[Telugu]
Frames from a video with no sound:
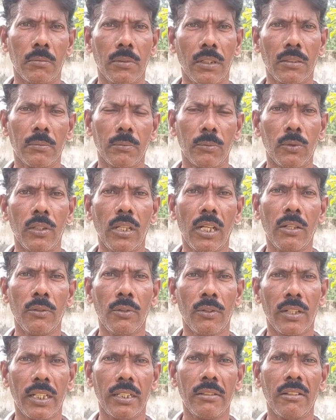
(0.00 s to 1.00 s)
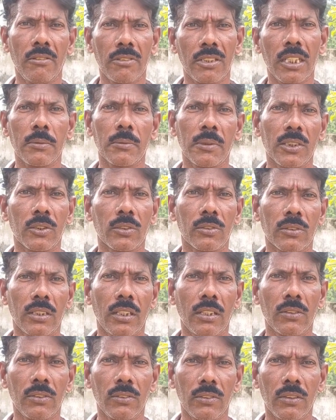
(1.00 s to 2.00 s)
మాకు మూడు ఆవులు ఉన్నాయి వ్యవసాయం
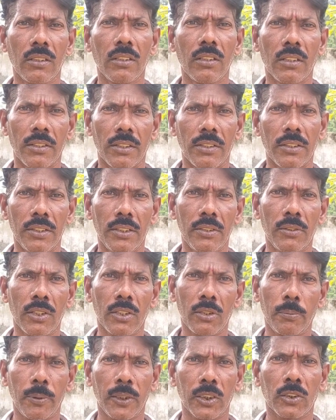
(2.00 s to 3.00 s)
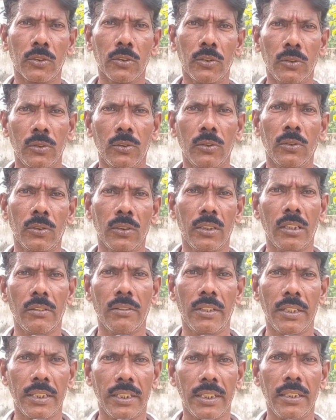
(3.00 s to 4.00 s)
చేస్తుంటాను ఇది వరకు ఫస్ట్
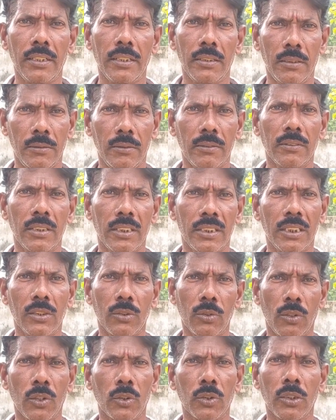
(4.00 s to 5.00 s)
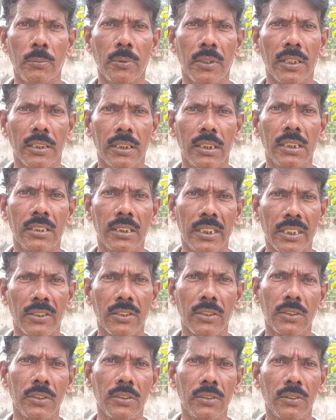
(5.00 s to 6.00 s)
డెలివరీకి జెర్సీ కోడదోడ పెట్టింది
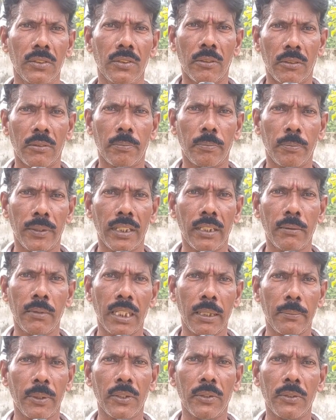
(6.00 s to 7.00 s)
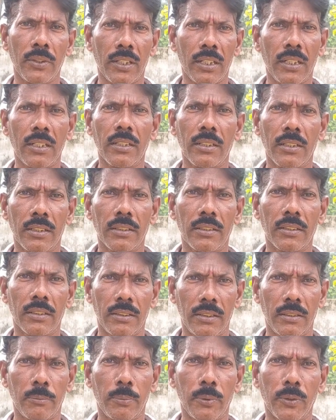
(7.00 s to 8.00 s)
సెకండ్ పిండ మార్పిడి ద్వారా
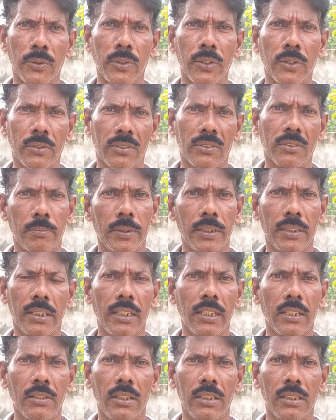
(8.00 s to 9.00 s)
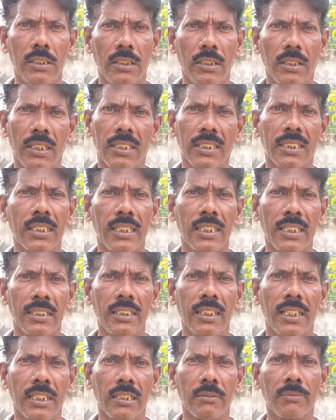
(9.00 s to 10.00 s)
పొంగునూరు పెట్టినారు అది సక్సెస్
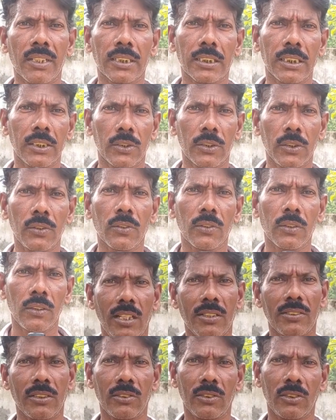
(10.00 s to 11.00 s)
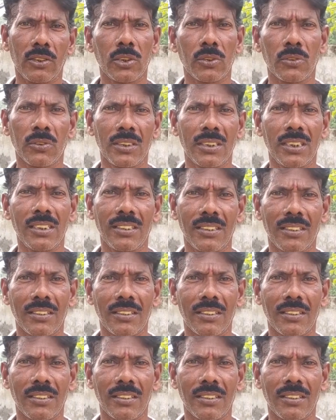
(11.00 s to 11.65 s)
అయింది హండ్రెడ్ పర్సెంట్ చాలా సంతోషం ఉంది